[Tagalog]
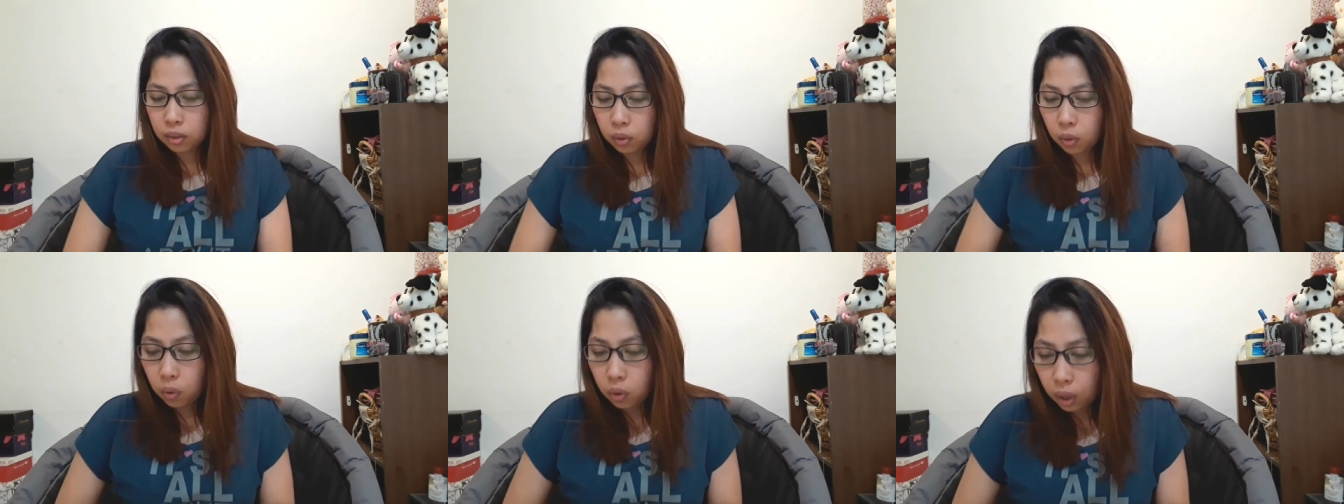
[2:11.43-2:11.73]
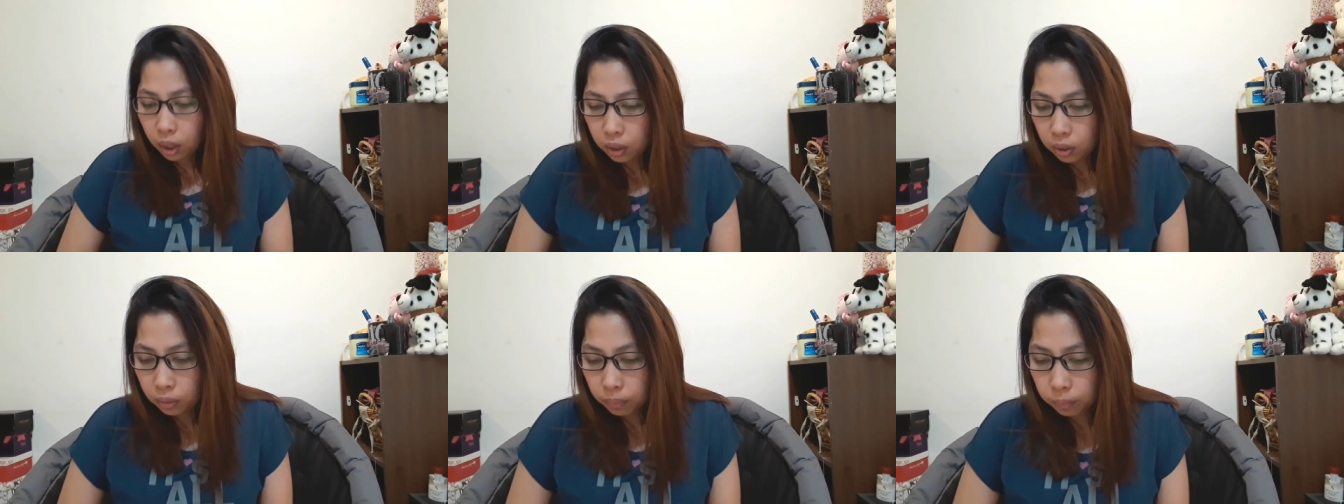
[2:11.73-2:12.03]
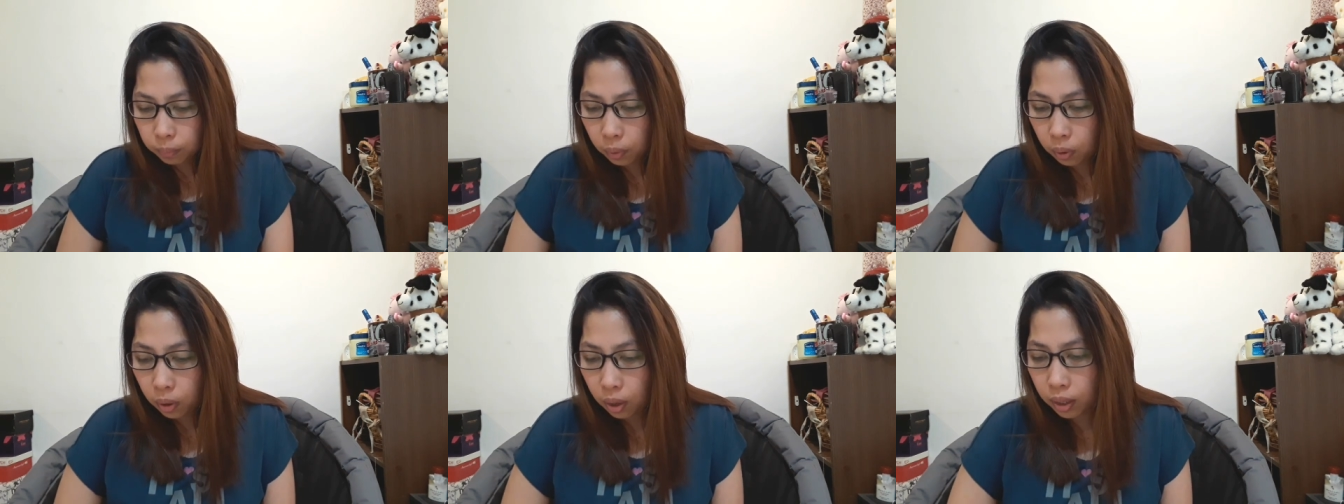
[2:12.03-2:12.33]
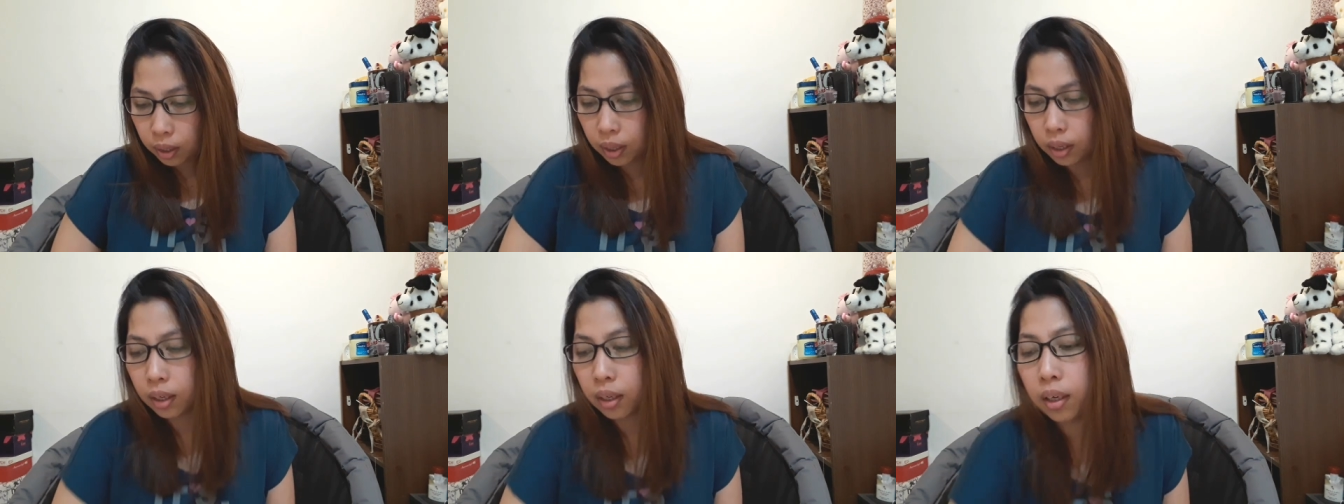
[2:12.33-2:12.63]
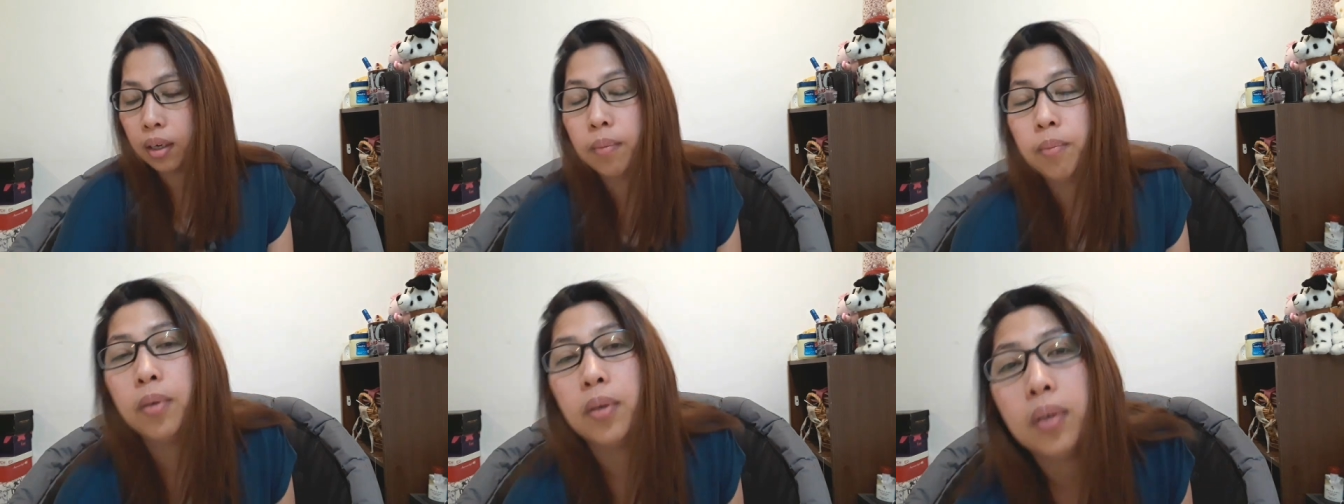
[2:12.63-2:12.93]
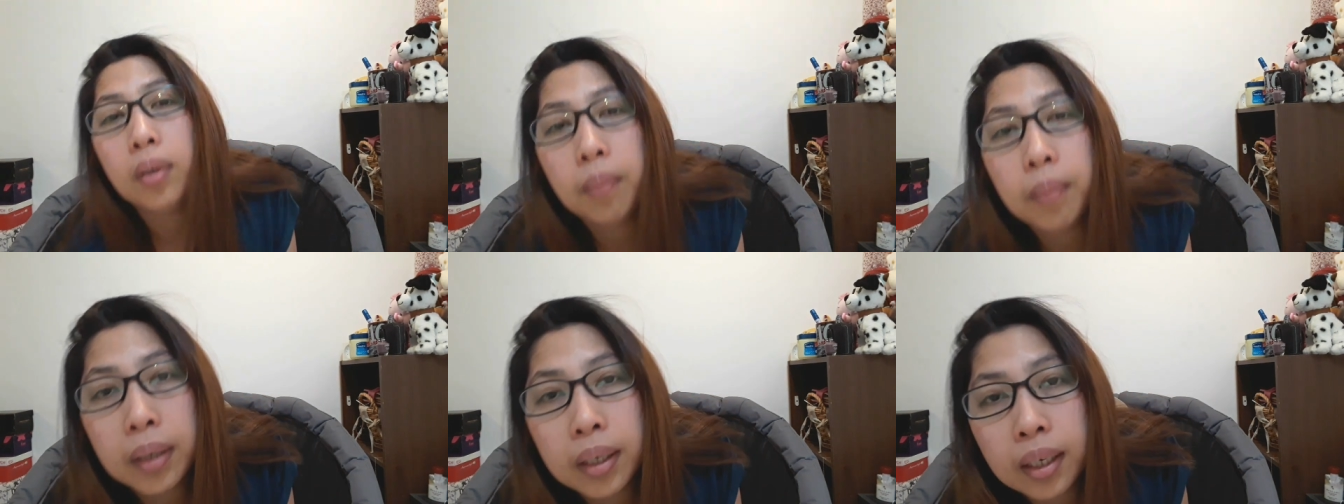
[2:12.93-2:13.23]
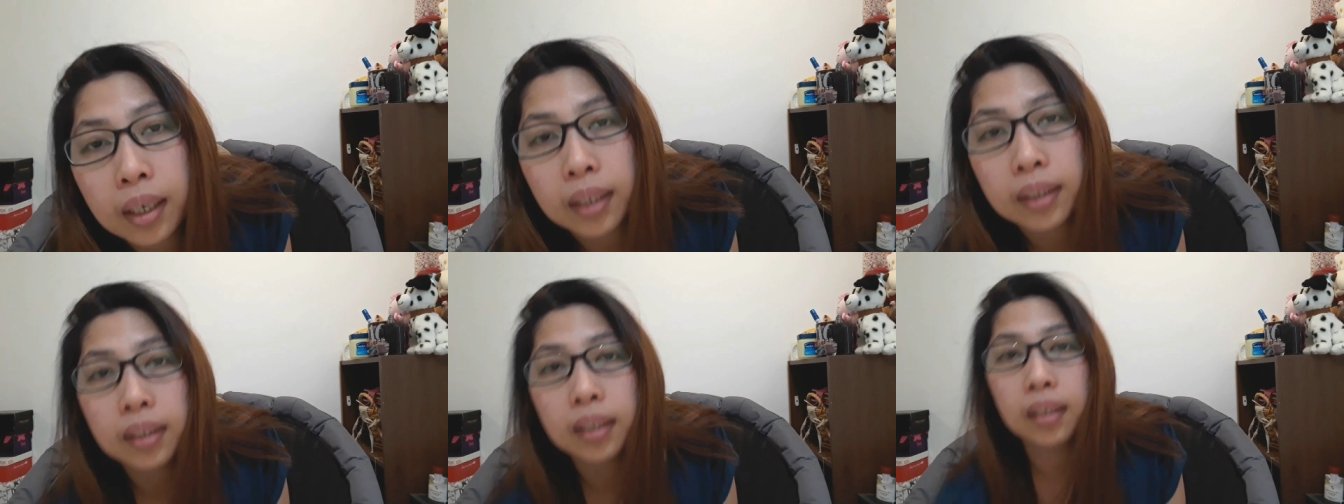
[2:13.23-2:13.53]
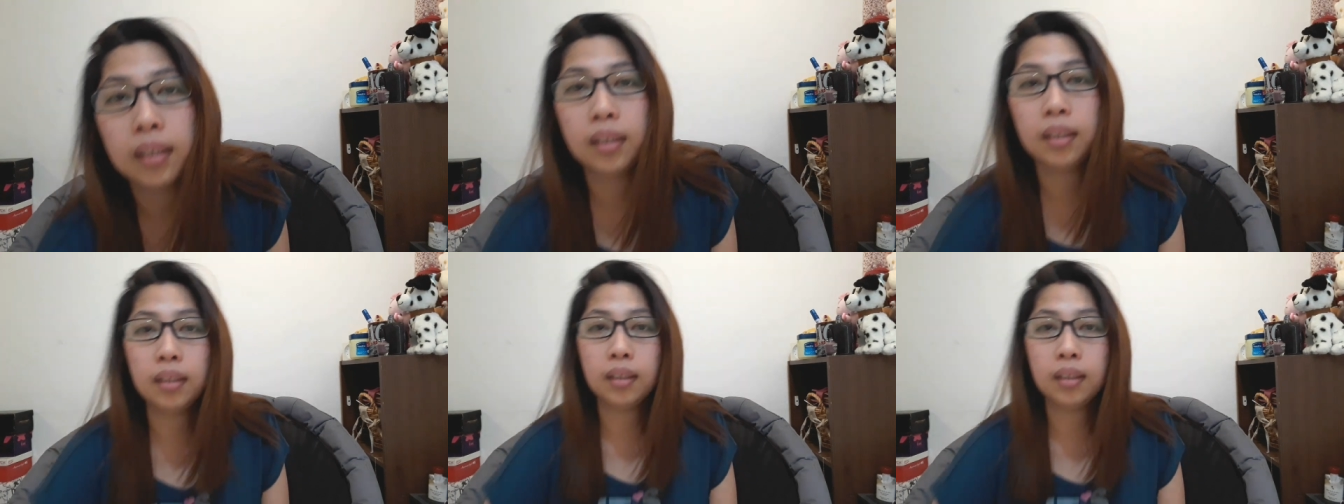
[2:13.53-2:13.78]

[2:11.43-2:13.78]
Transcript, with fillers: So, ngayon po, ang i-review naman natin.